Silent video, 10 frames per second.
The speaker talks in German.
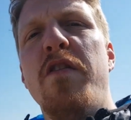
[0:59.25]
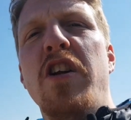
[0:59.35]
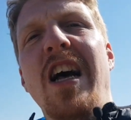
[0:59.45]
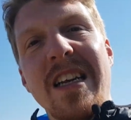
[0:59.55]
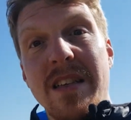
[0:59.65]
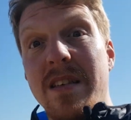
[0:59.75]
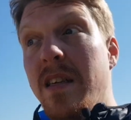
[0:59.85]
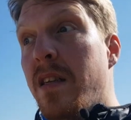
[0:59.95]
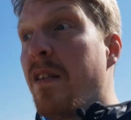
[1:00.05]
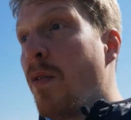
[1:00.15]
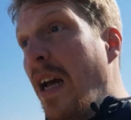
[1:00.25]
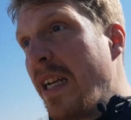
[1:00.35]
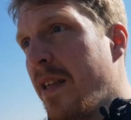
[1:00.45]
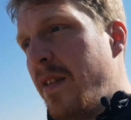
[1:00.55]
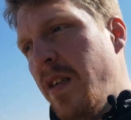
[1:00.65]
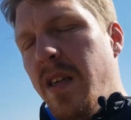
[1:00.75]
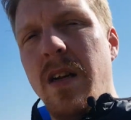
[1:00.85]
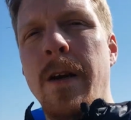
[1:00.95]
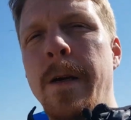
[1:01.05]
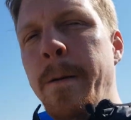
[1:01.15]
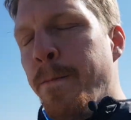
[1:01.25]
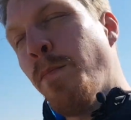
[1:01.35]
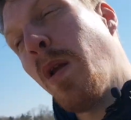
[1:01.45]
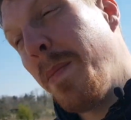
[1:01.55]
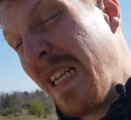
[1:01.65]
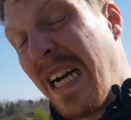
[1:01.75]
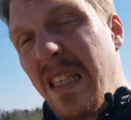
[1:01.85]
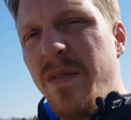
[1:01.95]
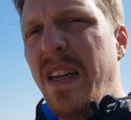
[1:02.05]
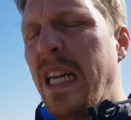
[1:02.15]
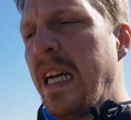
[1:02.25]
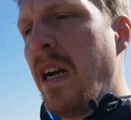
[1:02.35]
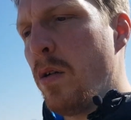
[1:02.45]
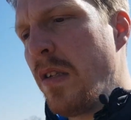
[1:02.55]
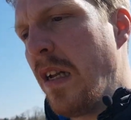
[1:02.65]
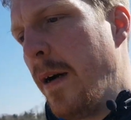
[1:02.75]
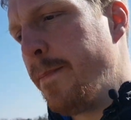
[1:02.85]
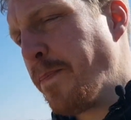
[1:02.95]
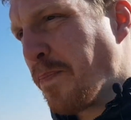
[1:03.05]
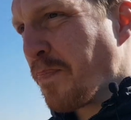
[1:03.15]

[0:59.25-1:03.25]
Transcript: von Angesicht zu Angesicht? Mit ganz wenigen Ausnahmen.